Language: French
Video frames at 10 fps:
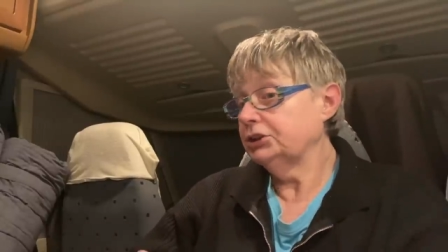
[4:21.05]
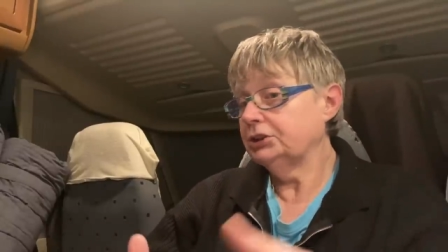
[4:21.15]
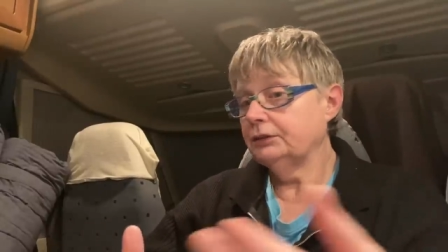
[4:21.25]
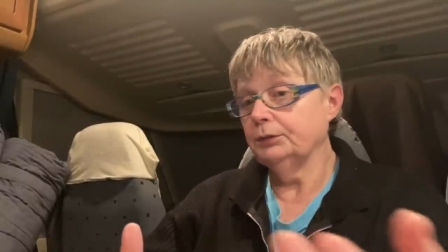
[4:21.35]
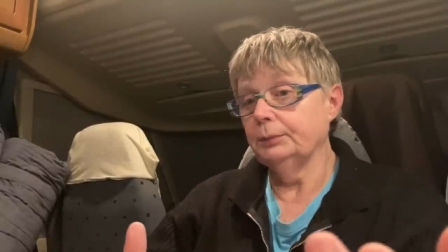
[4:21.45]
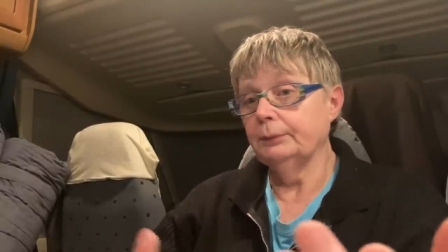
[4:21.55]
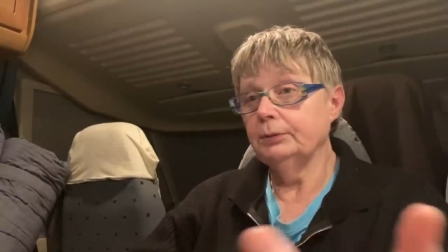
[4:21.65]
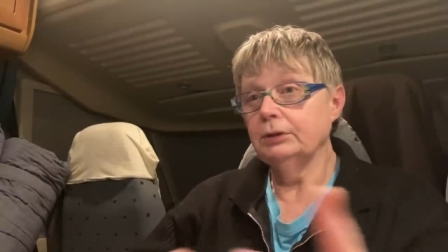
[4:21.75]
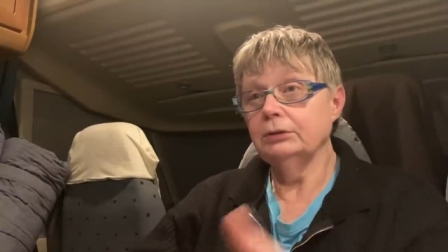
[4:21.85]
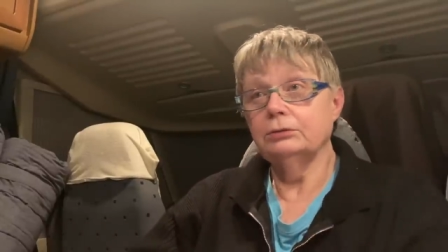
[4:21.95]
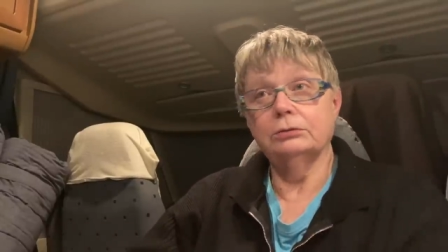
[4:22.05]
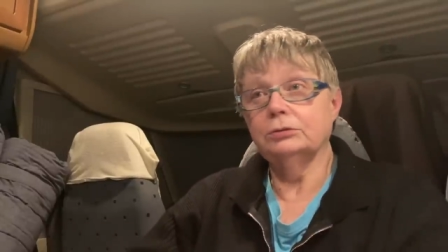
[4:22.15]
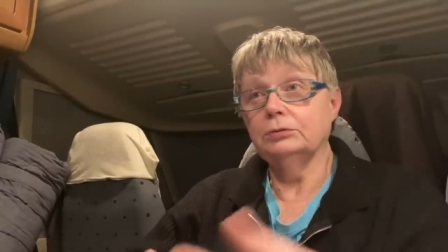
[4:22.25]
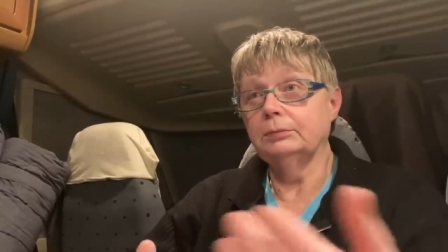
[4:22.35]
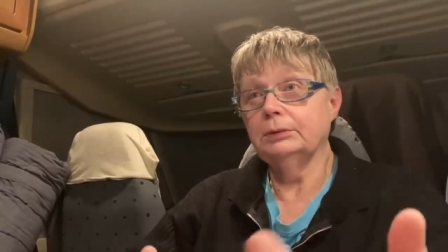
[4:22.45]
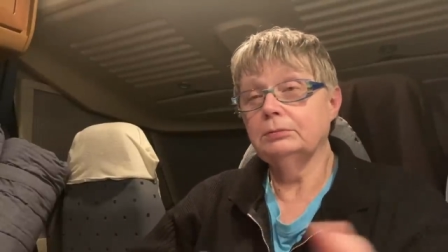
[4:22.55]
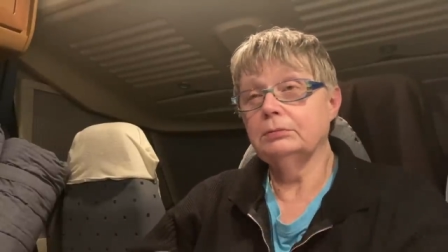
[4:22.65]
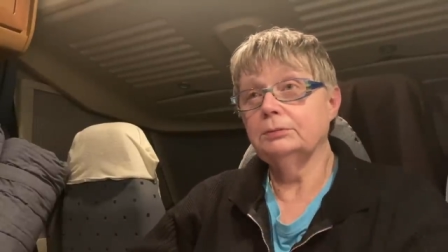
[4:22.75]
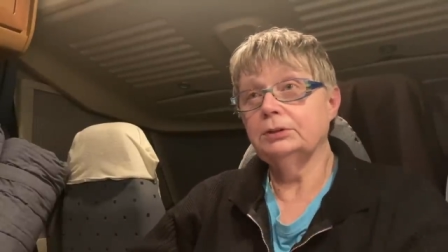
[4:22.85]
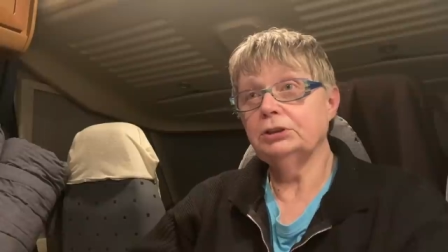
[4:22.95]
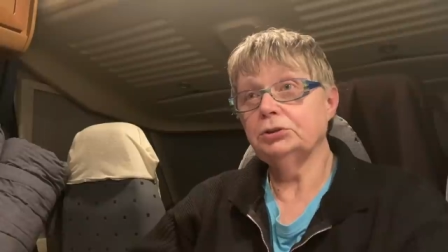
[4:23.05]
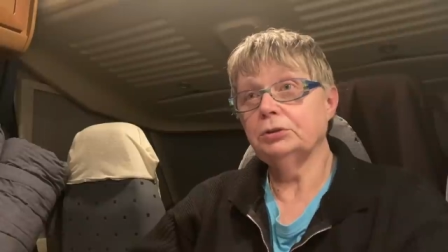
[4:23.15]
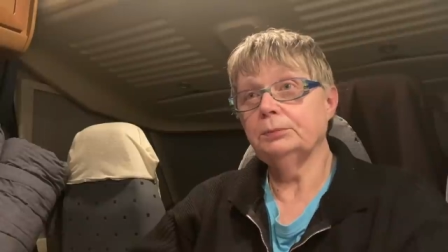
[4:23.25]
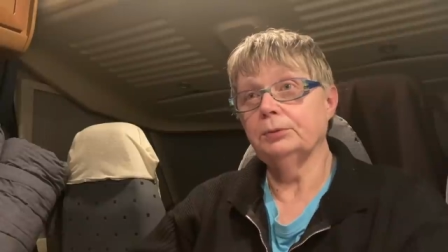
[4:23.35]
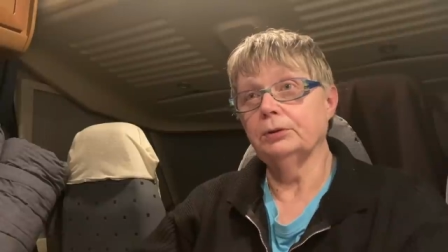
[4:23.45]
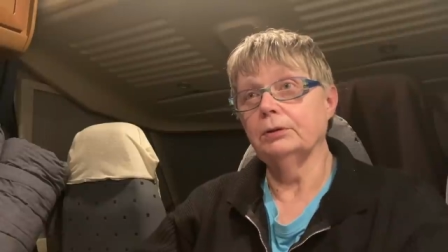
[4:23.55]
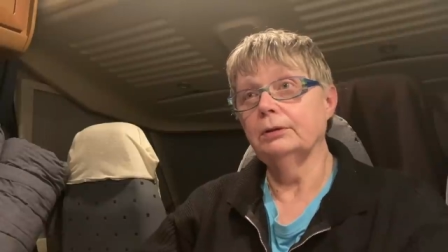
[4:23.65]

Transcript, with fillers: j'avais pas peur. Donc, je vois pas pourquoi maintenant j'aurais peur.